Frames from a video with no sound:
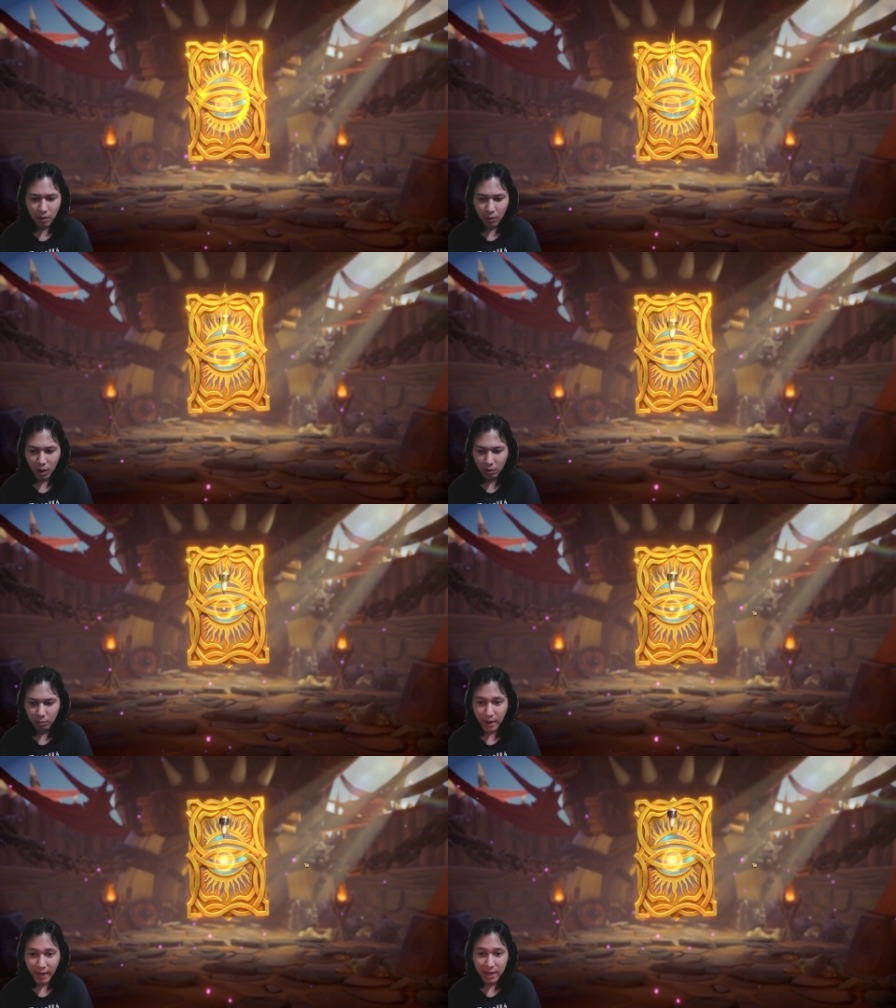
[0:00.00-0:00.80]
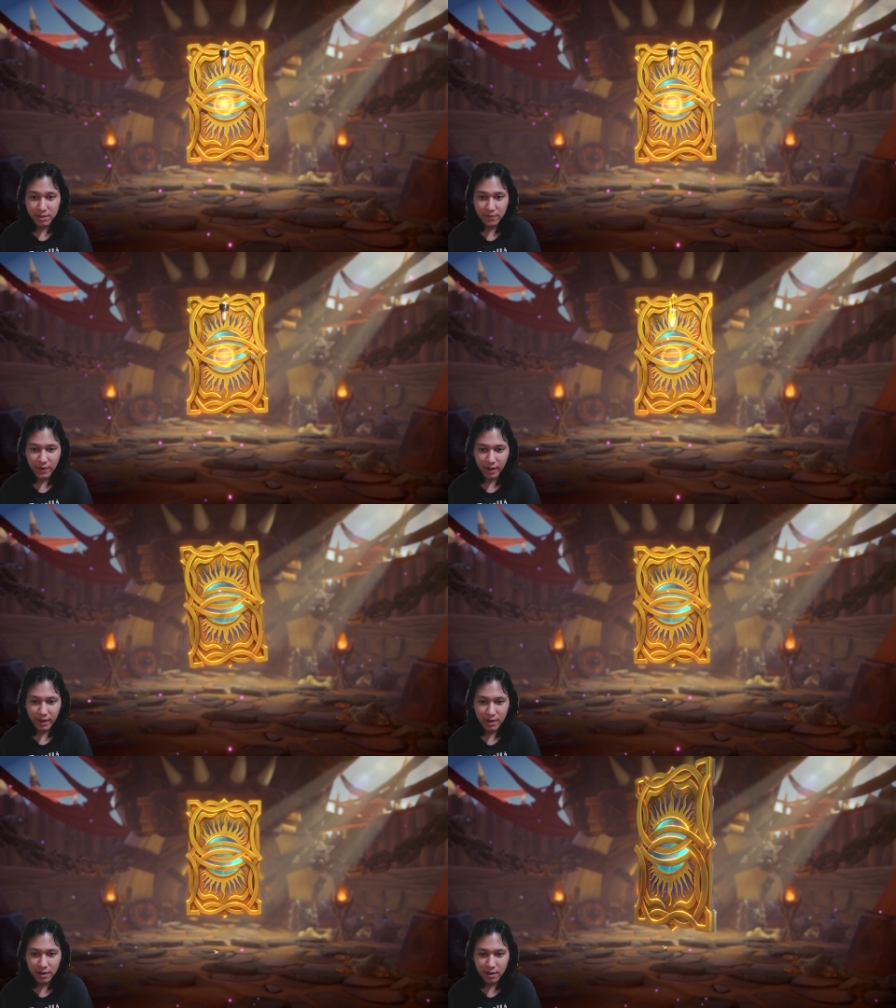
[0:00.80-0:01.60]
Wow, pakai artefak ya.
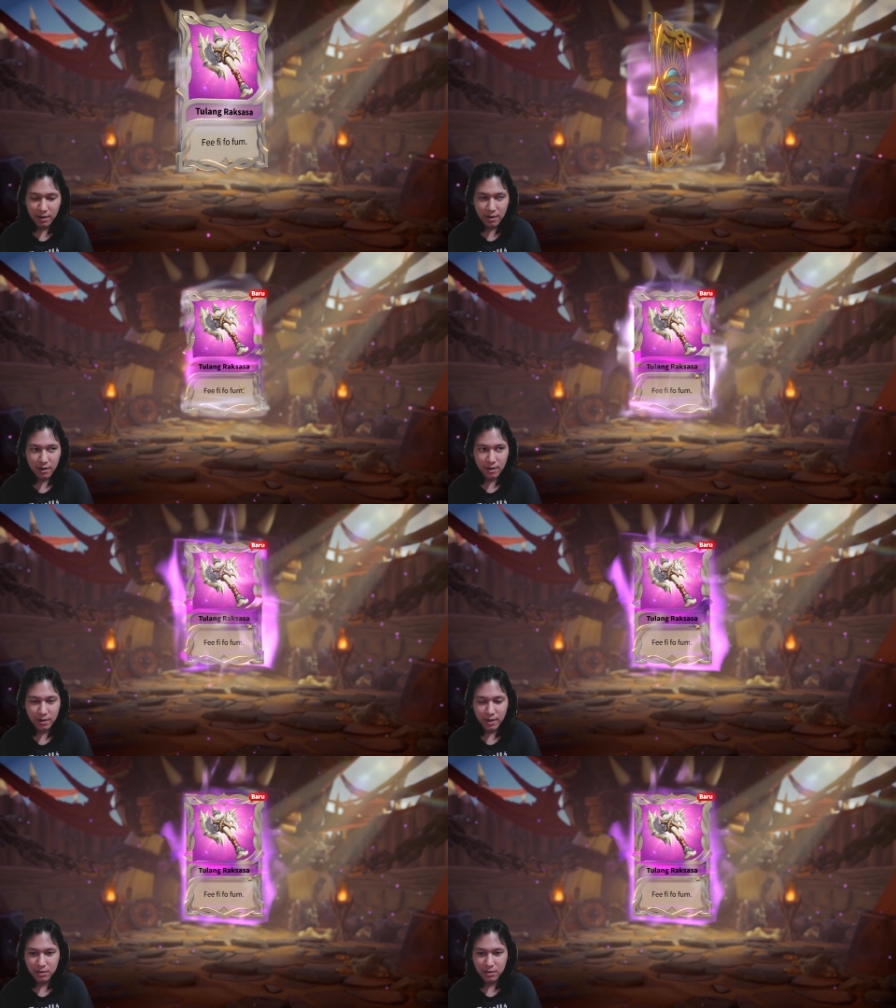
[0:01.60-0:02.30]
Ini